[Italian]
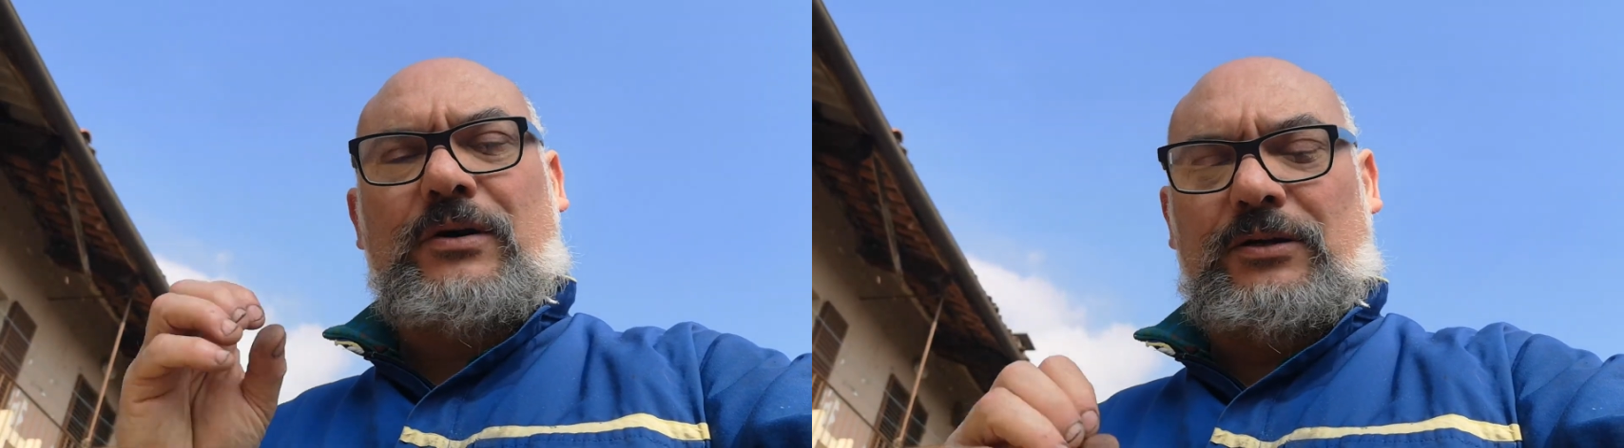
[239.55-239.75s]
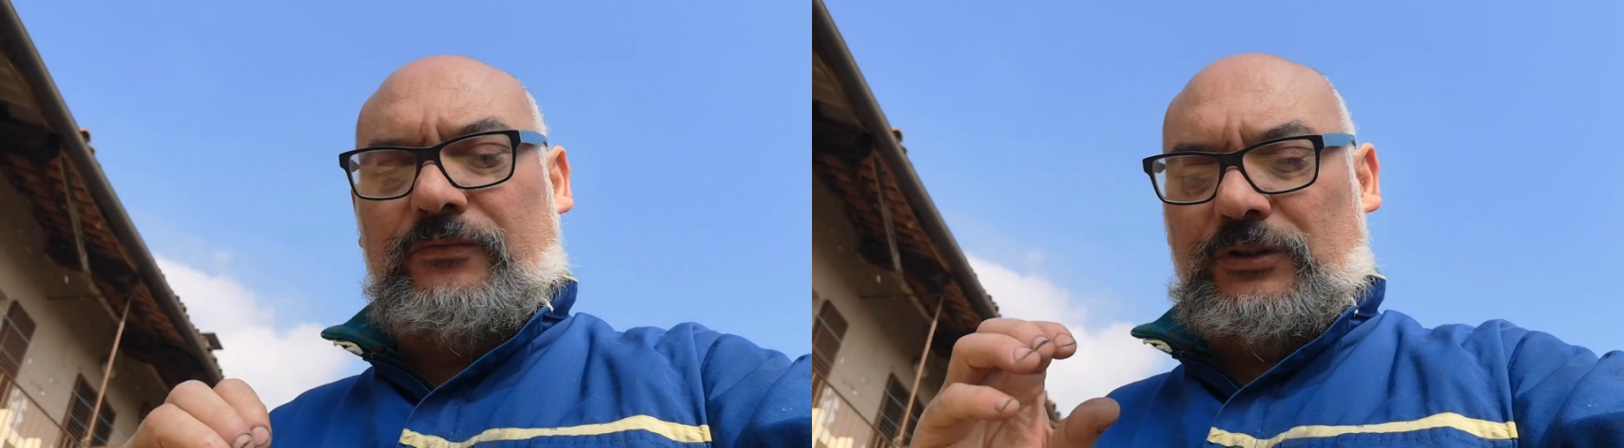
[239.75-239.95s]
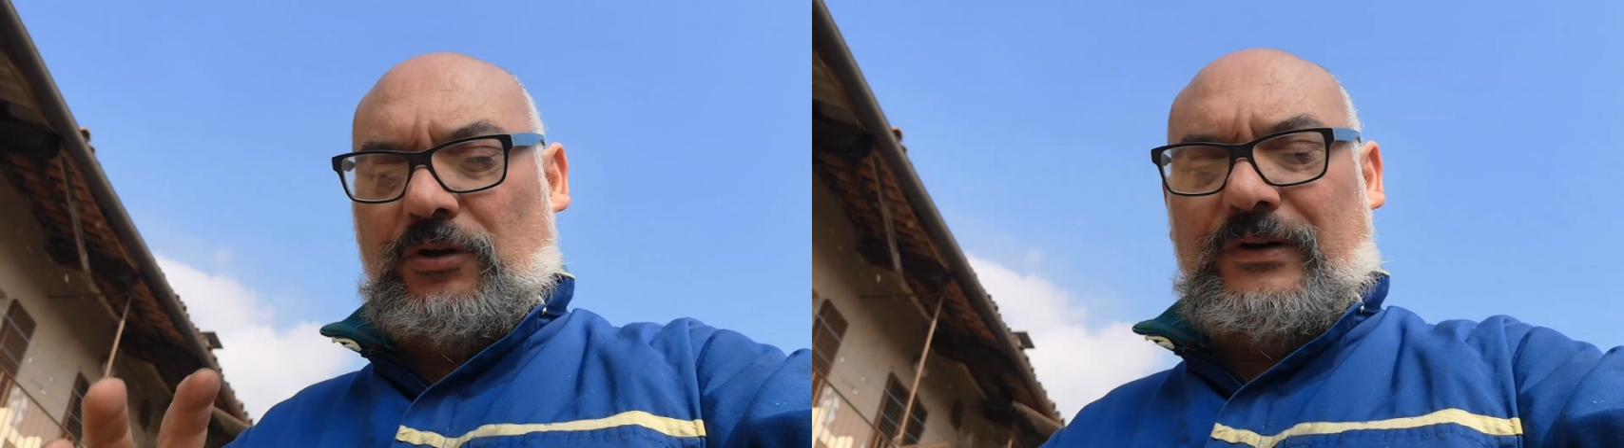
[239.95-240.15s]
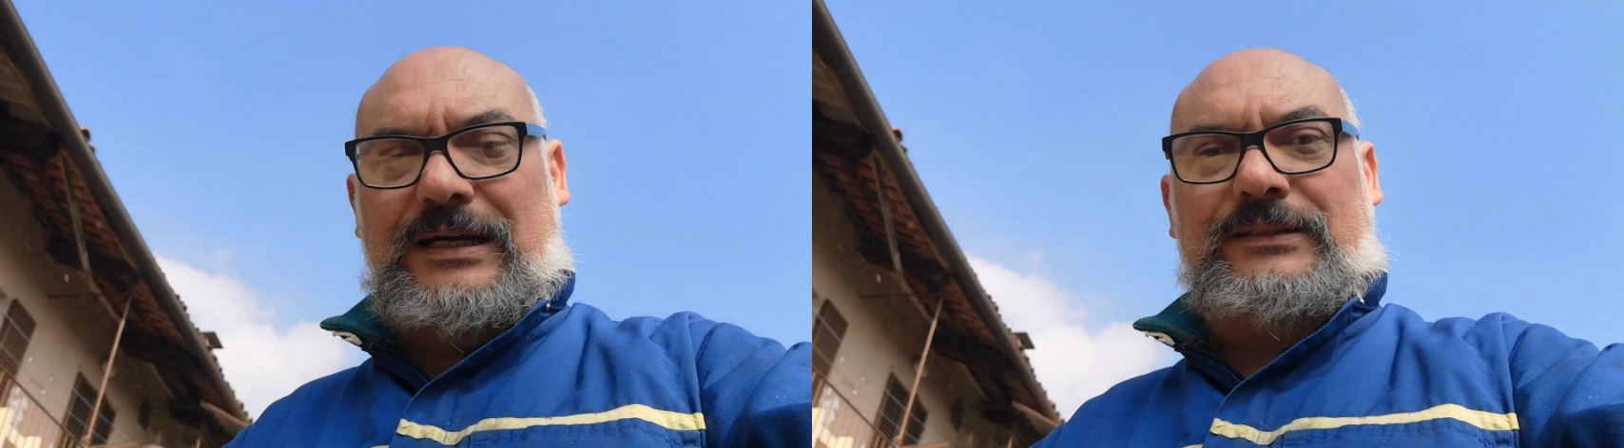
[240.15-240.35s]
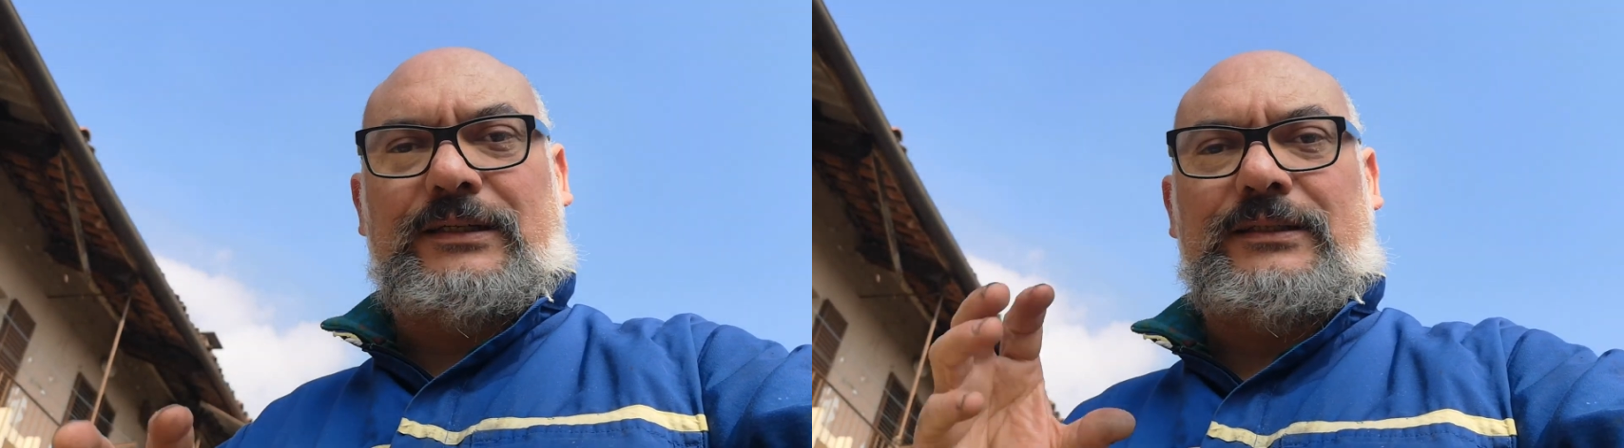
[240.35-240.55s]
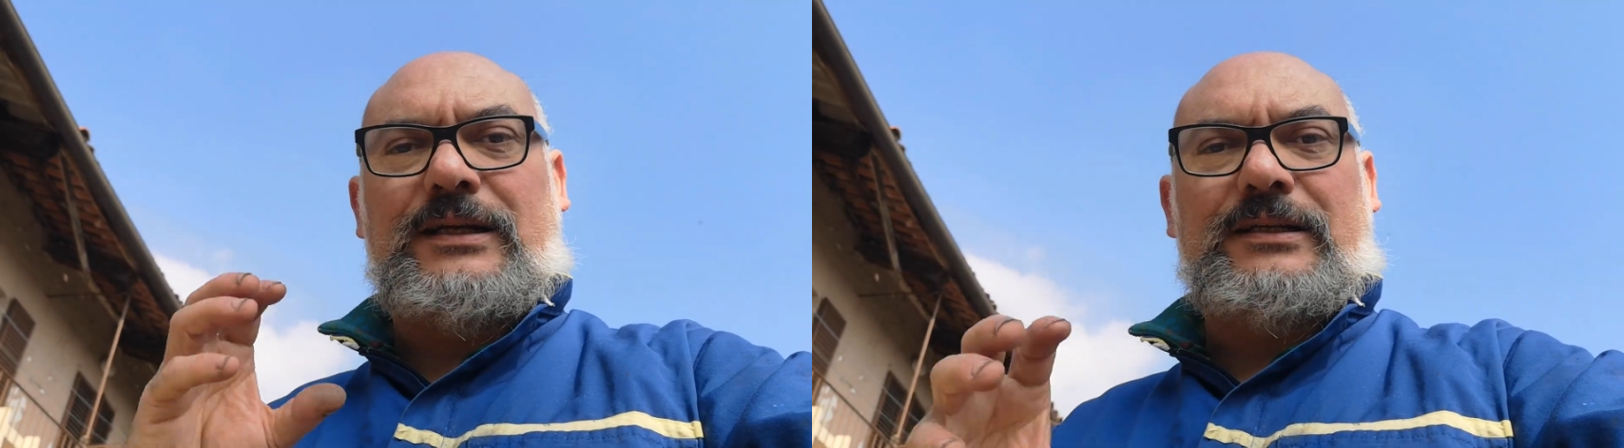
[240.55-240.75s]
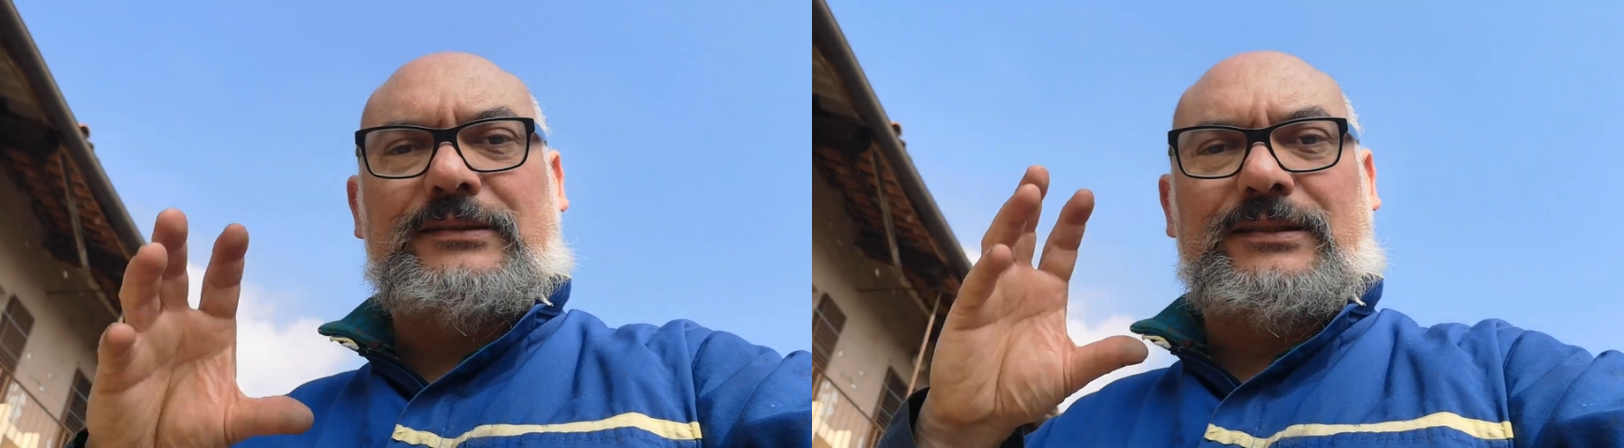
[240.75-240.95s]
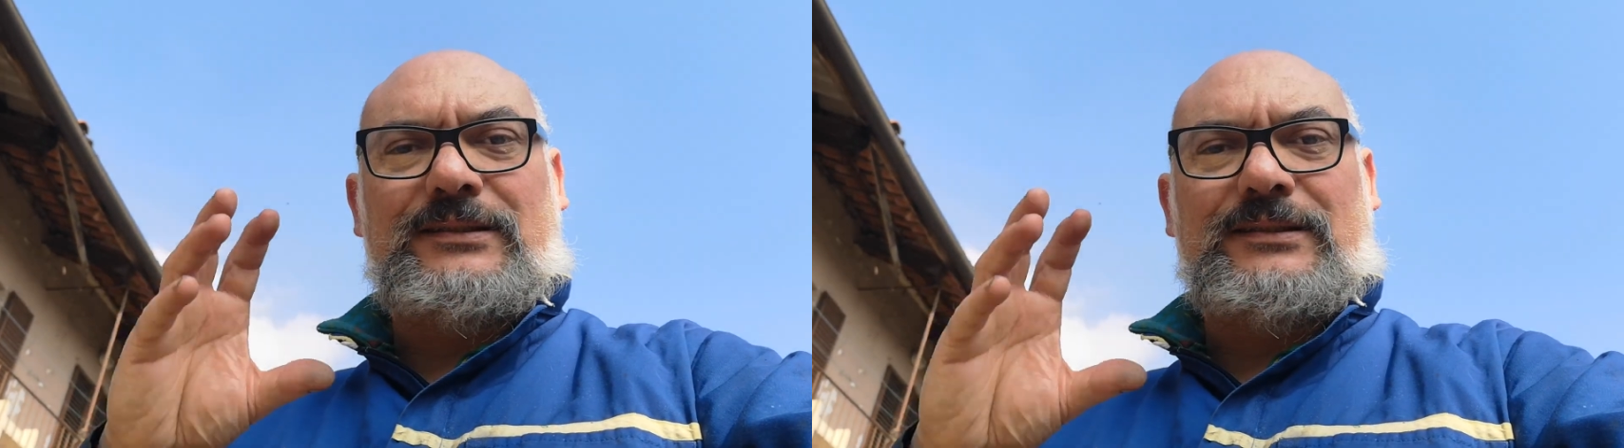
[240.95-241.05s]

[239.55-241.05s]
Quando vi trovate delle